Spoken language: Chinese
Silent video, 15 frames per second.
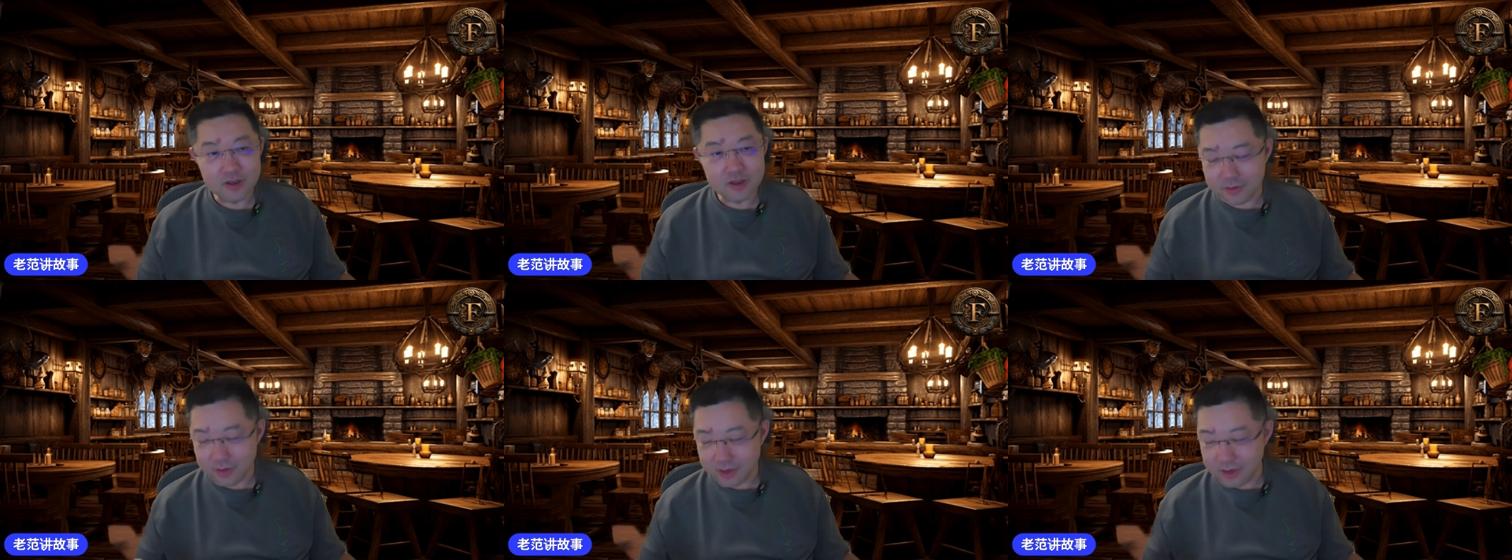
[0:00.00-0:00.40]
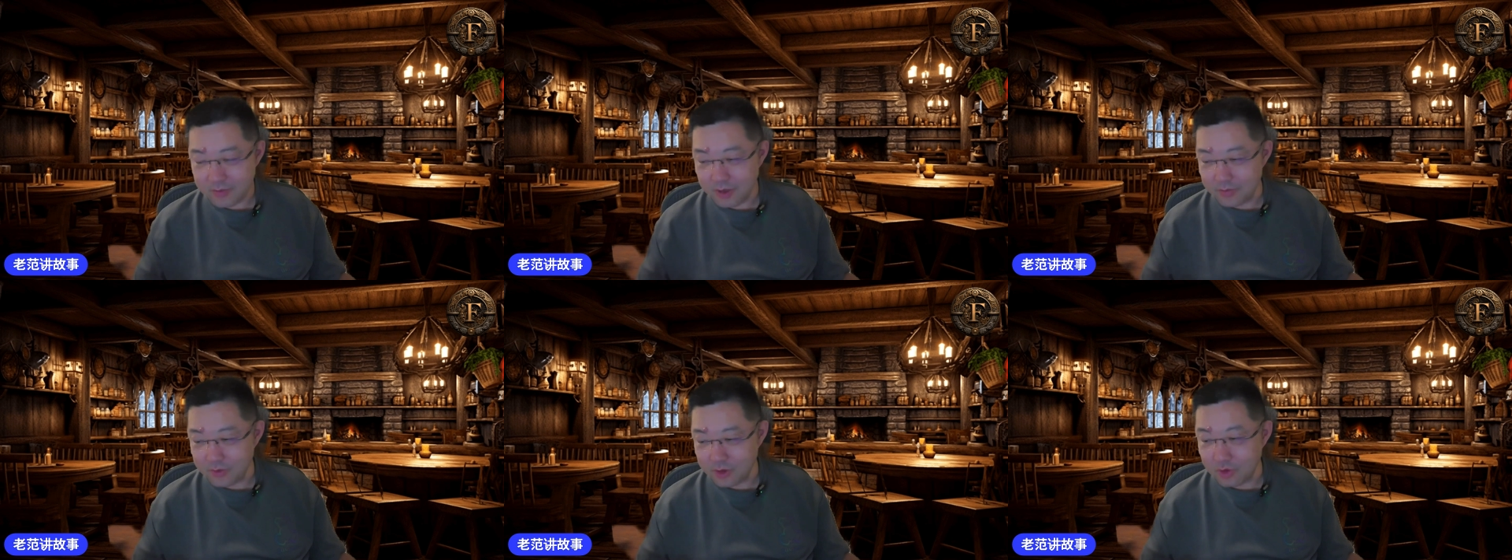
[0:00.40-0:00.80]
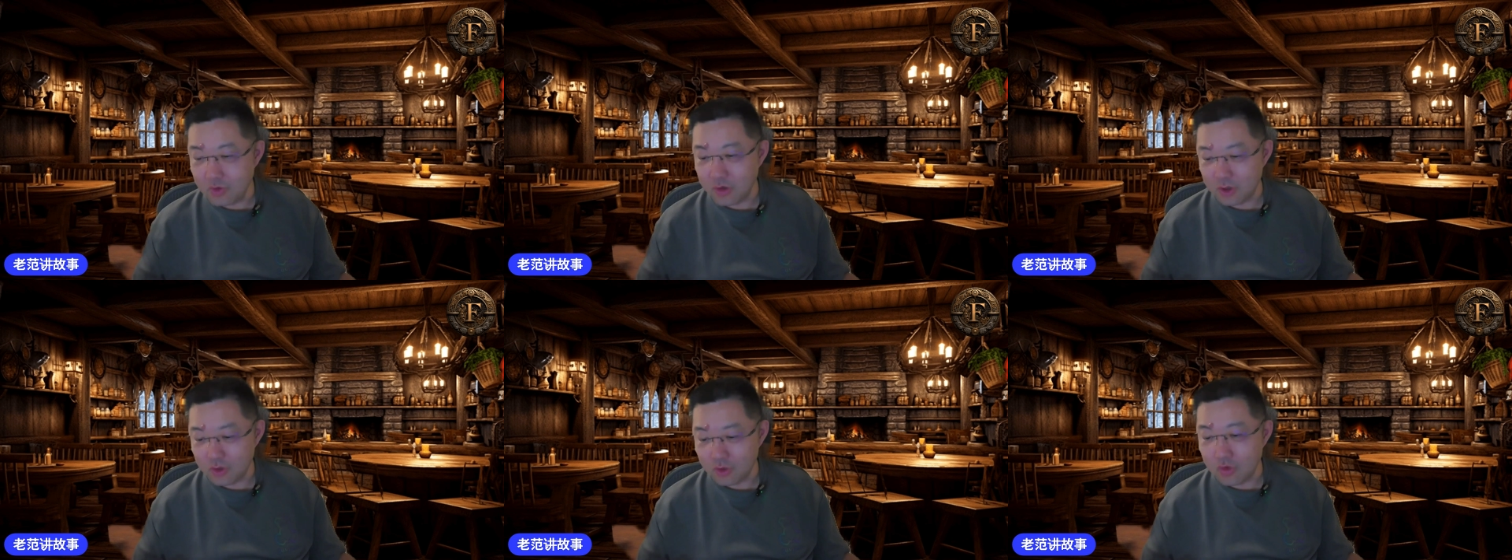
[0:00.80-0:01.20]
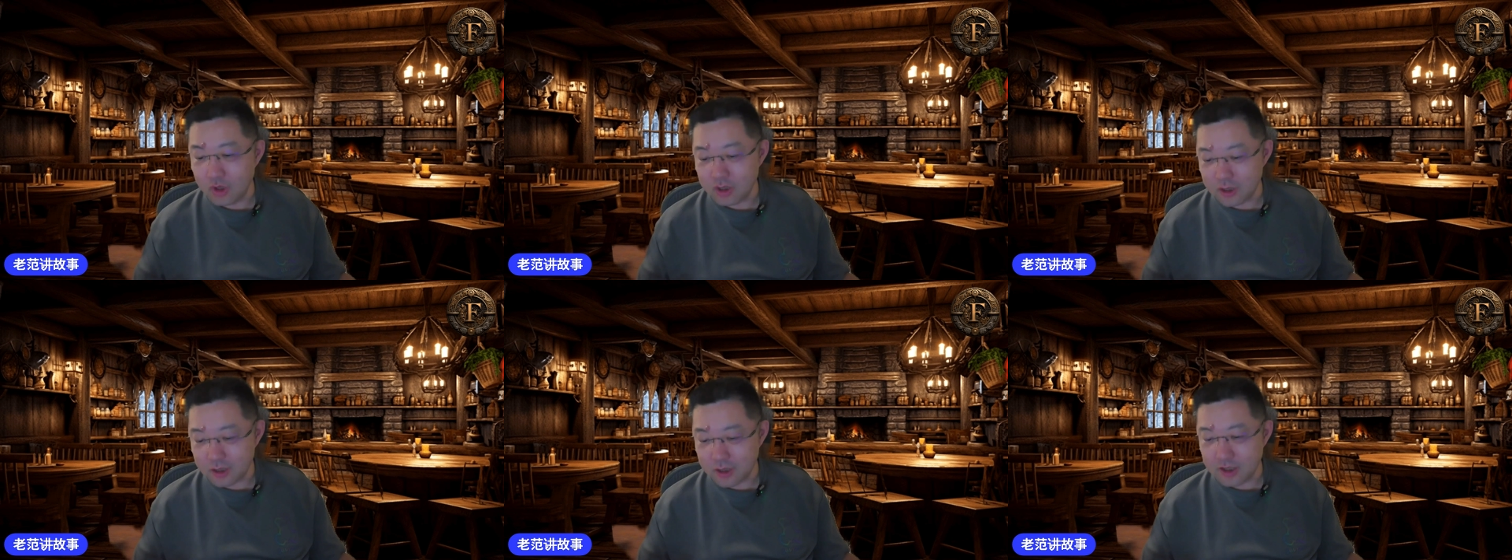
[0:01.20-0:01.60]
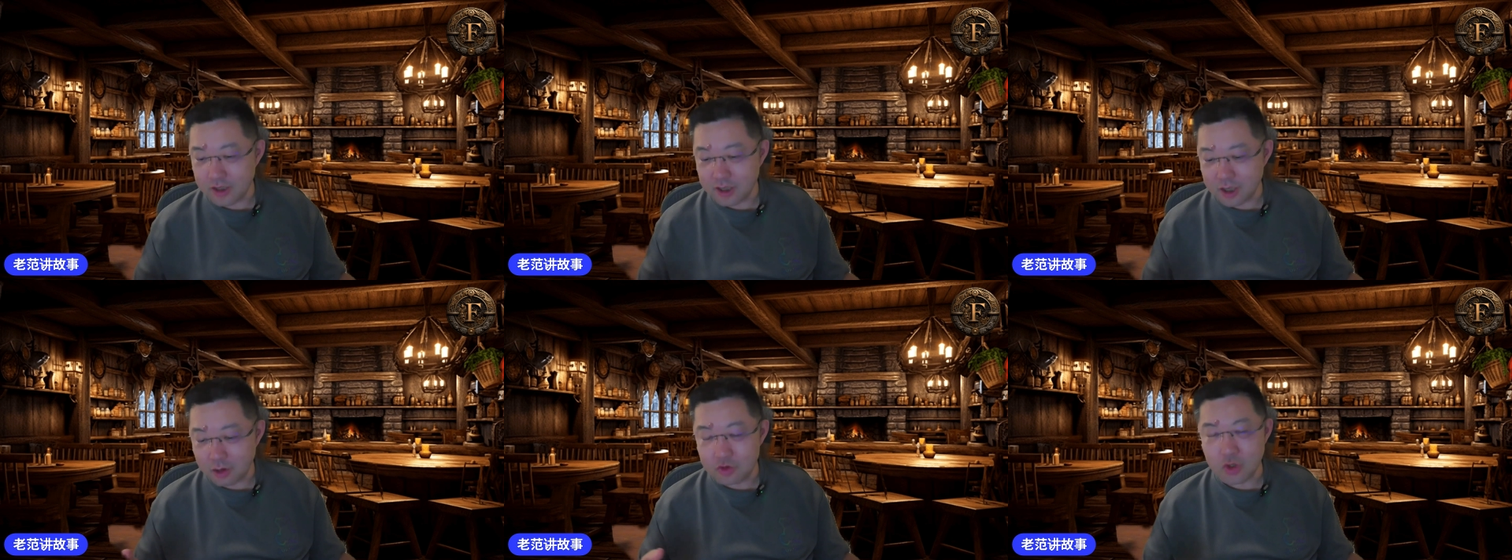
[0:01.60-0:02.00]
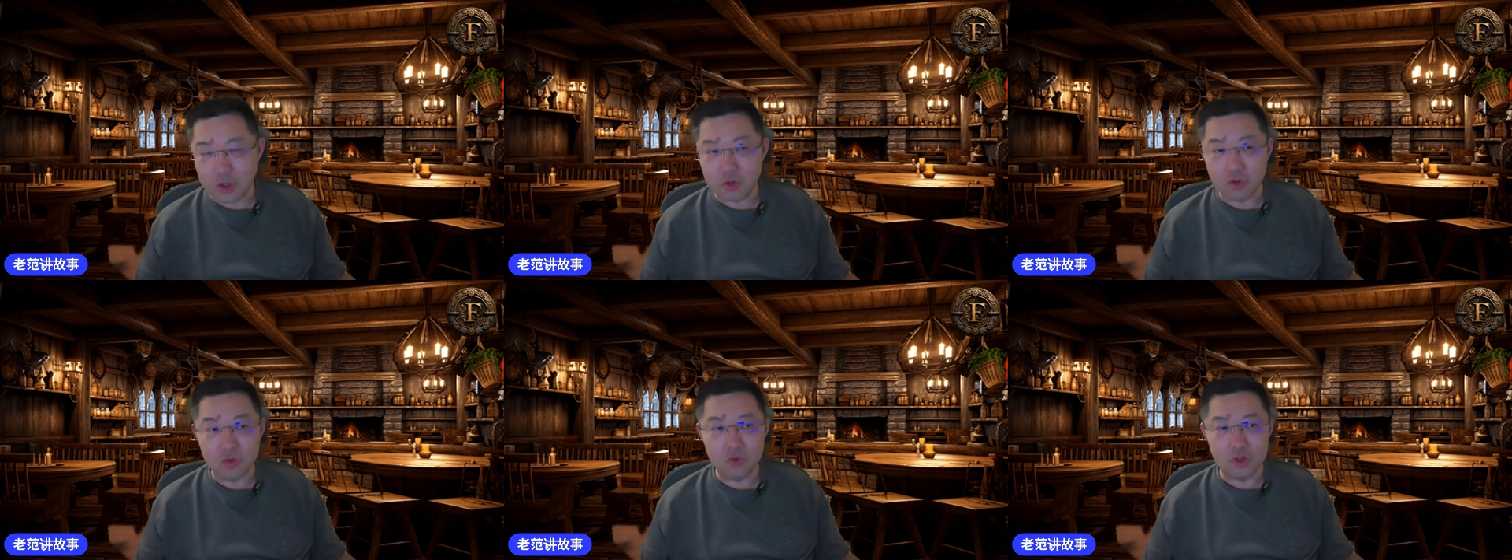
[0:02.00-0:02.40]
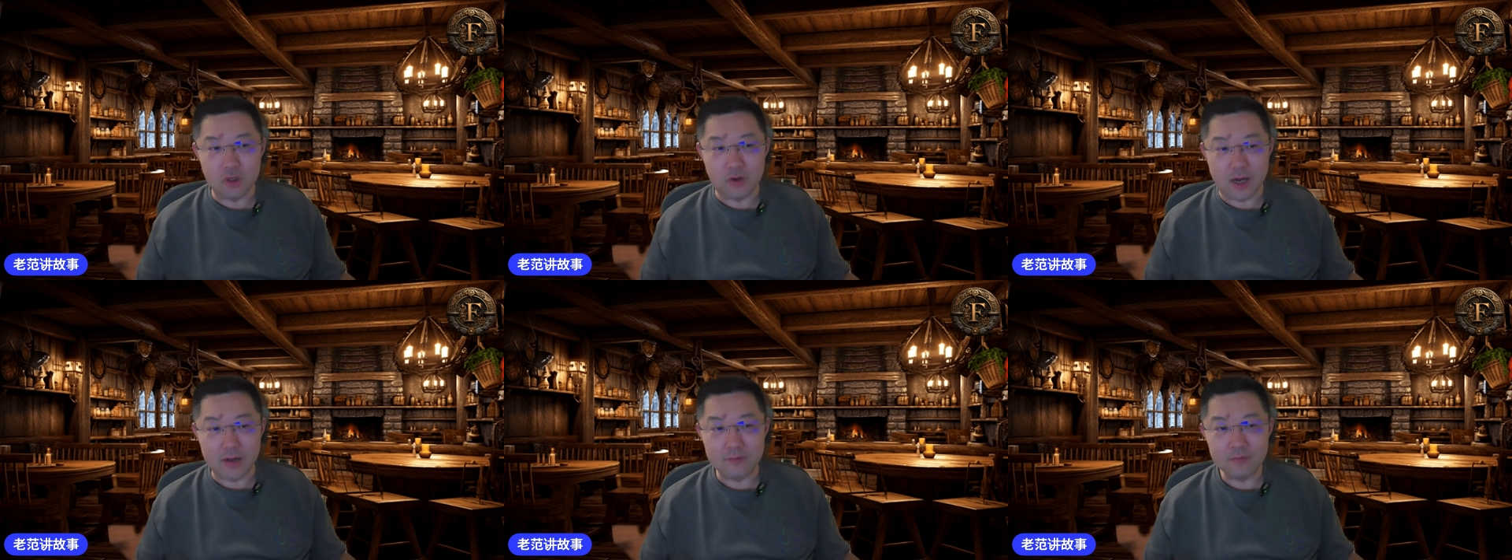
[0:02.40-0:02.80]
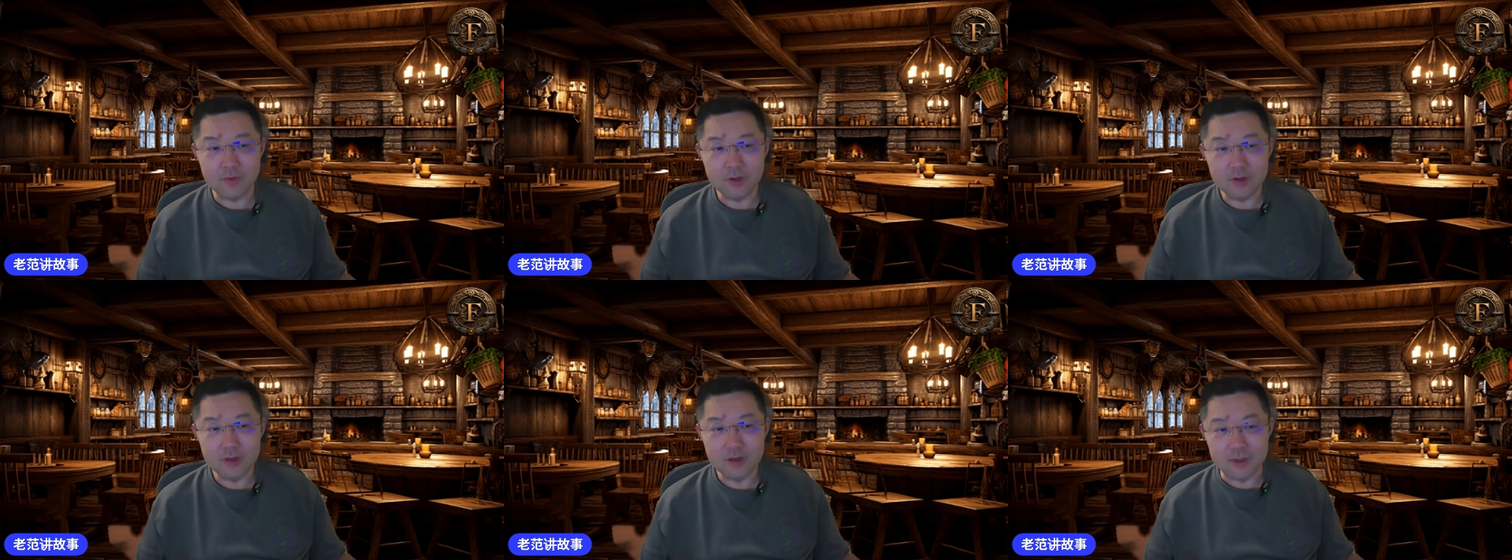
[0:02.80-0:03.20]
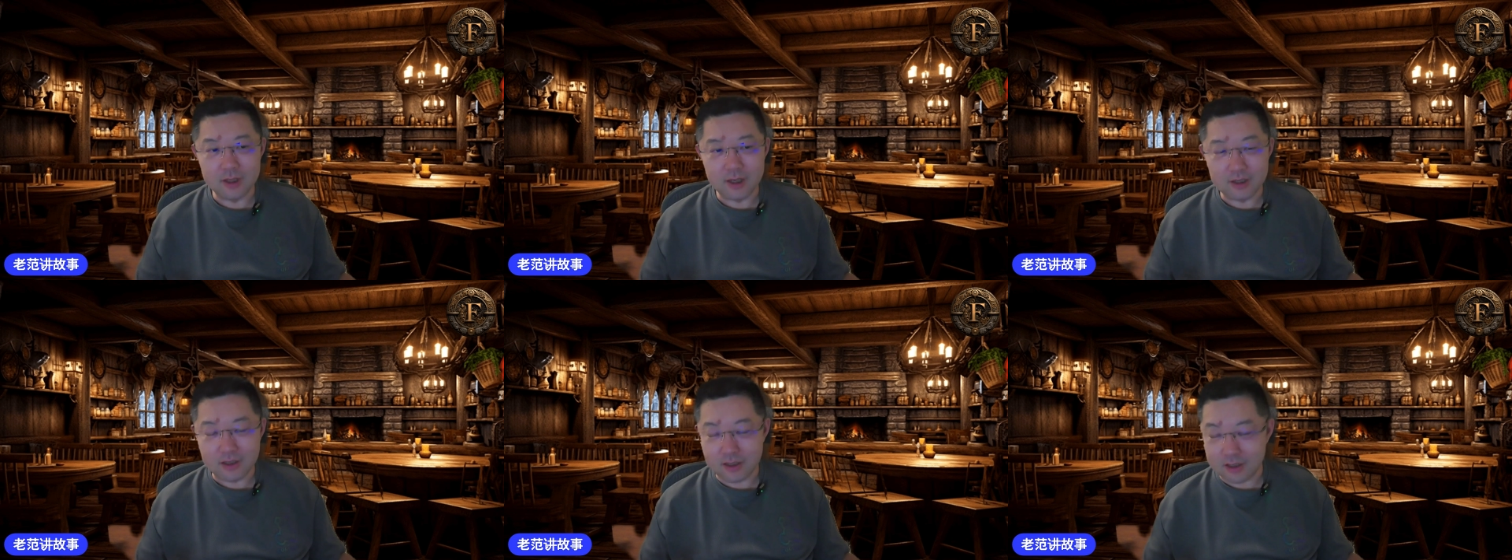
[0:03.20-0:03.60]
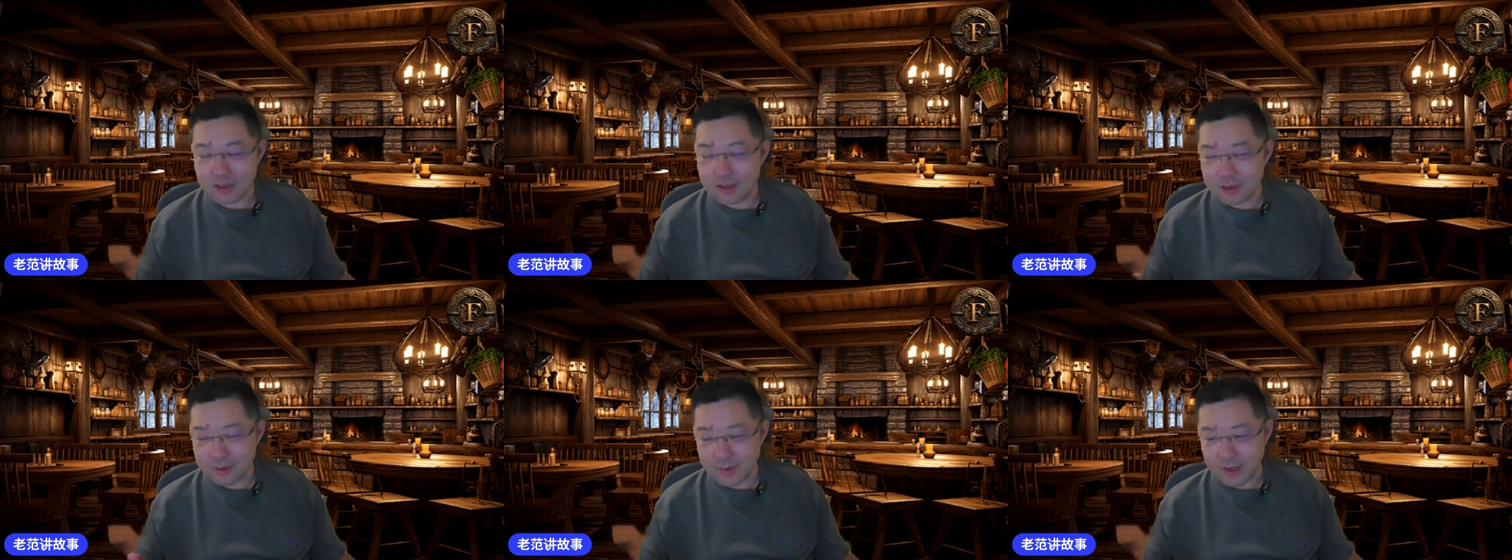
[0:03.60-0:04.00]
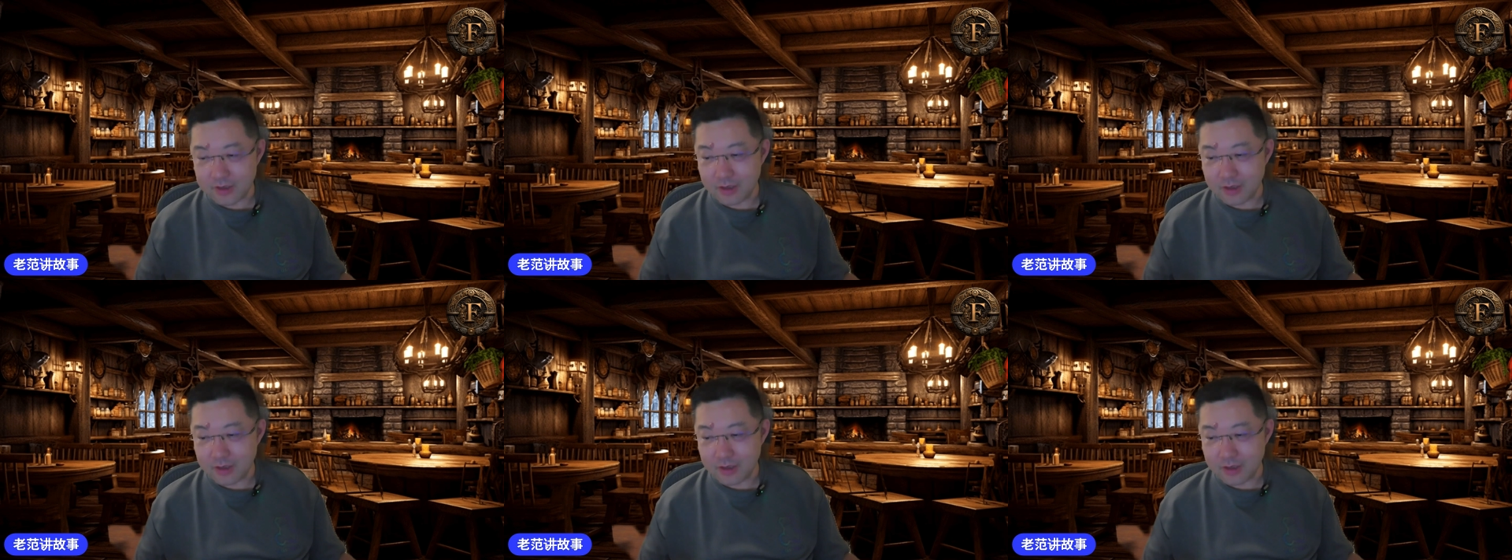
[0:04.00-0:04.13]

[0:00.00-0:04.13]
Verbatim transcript: 你把苹果如果是可以挑选用户的话，它你一定干嘛？